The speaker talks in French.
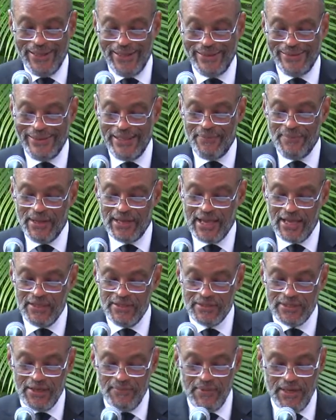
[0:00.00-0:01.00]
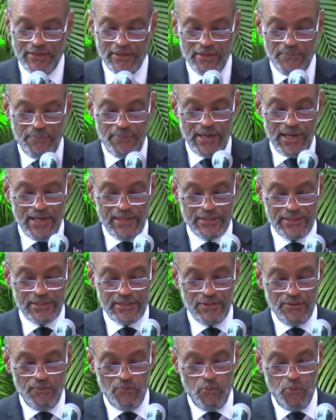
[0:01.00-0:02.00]
des mécanismes à mettre en
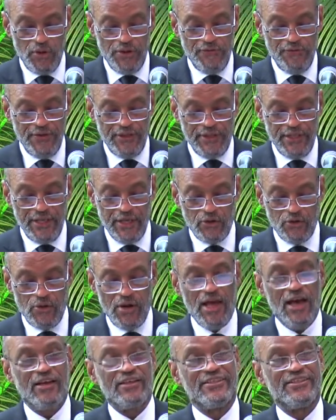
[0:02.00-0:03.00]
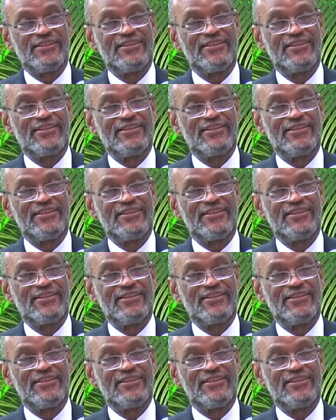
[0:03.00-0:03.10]
place pour éviter que l'argent